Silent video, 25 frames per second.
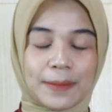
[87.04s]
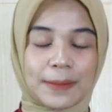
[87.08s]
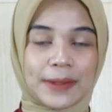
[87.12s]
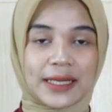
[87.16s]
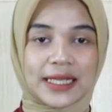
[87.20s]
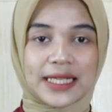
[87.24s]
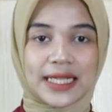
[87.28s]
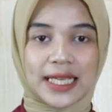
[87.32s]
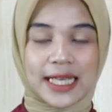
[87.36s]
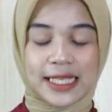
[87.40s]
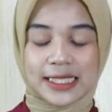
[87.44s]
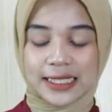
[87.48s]

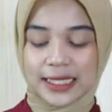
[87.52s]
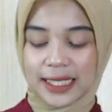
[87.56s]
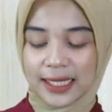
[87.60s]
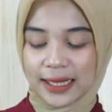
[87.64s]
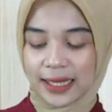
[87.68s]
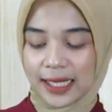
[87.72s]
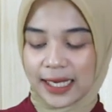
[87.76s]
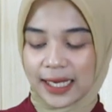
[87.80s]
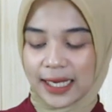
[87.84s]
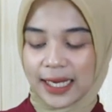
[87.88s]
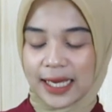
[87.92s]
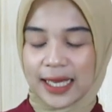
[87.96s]
media
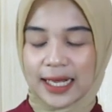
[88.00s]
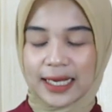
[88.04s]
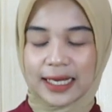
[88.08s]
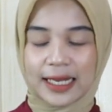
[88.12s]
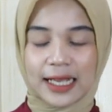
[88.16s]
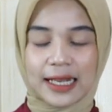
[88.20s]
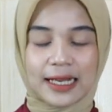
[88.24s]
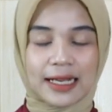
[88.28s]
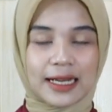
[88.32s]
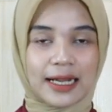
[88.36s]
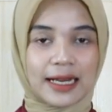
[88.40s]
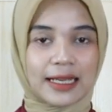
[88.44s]
cetak
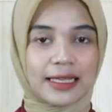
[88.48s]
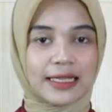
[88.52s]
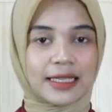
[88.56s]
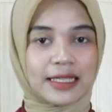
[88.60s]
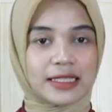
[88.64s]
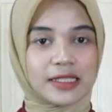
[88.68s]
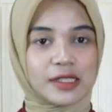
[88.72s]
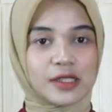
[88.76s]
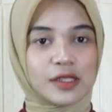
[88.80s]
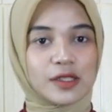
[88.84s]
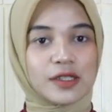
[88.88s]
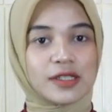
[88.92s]
harian
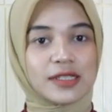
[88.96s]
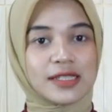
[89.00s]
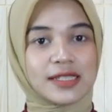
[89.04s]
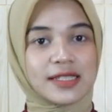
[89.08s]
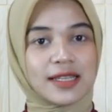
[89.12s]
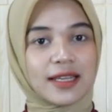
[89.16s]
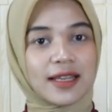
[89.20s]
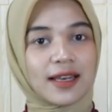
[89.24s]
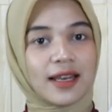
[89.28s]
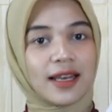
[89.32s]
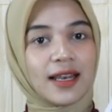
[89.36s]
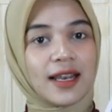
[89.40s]
rakyat
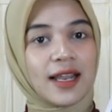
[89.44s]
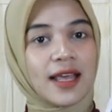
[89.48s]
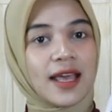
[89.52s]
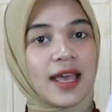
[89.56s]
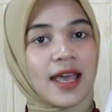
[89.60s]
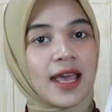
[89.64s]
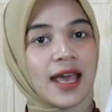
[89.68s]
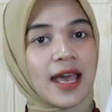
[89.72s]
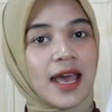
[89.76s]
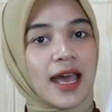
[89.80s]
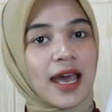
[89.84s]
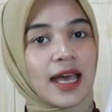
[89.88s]
Sulsel
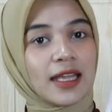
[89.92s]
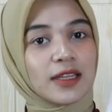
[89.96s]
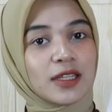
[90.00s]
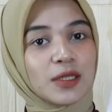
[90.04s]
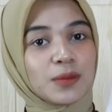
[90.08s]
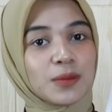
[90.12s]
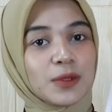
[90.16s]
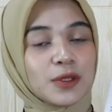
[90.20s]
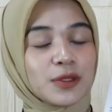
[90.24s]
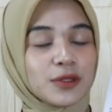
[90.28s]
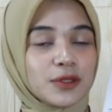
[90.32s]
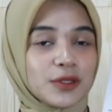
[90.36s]
atau
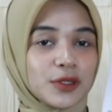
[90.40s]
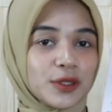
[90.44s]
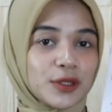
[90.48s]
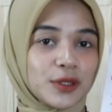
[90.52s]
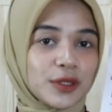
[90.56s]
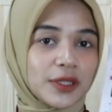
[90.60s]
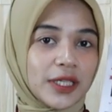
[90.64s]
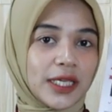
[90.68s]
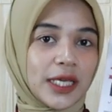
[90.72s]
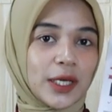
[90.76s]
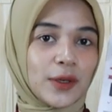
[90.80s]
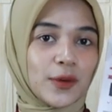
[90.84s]

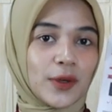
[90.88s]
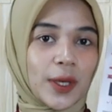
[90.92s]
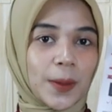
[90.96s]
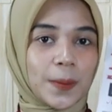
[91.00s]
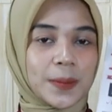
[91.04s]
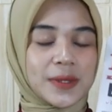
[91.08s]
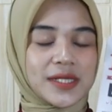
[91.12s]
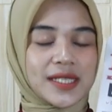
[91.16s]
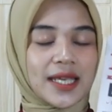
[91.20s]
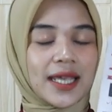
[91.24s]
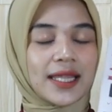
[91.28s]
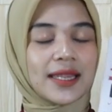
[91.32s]
mengunjungi
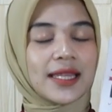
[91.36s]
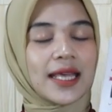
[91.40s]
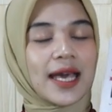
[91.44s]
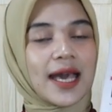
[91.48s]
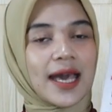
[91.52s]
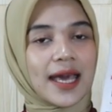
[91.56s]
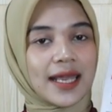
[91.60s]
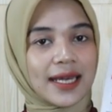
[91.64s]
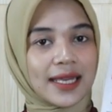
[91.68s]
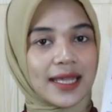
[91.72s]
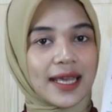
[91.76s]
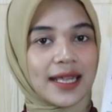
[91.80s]
website
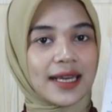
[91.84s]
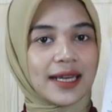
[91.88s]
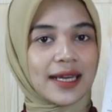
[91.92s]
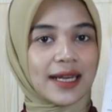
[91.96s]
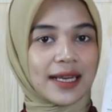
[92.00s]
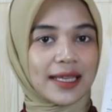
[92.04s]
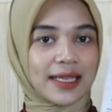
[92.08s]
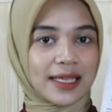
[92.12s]
harian